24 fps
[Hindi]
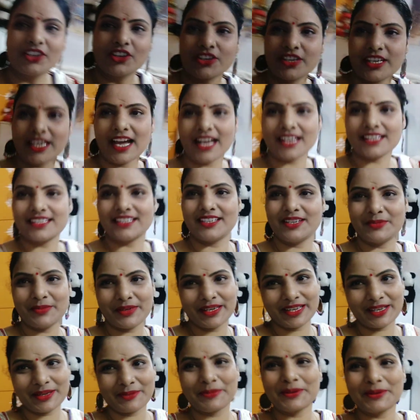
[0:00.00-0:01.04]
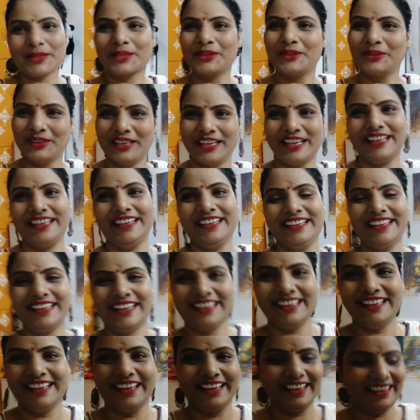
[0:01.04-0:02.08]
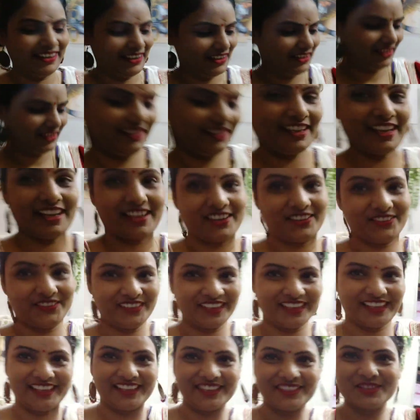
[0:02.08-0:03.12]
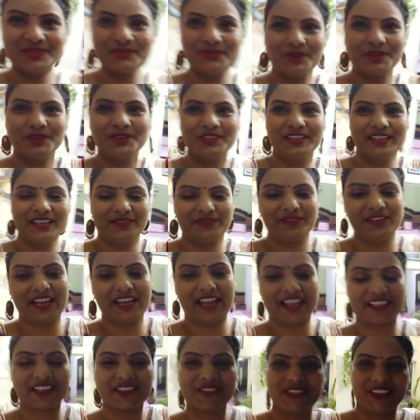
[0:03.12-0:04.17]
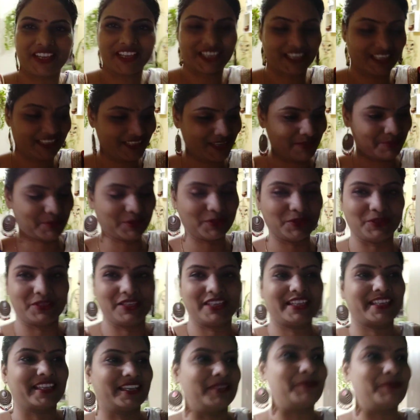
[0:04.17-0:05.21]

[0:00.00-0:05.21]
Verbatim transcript: क्योंकि आज है ना मेरे कपड़े धुले ही नहीं है ये कपड़े हैं जो मोलू ने अभी लाके फेंके ये भी धोने के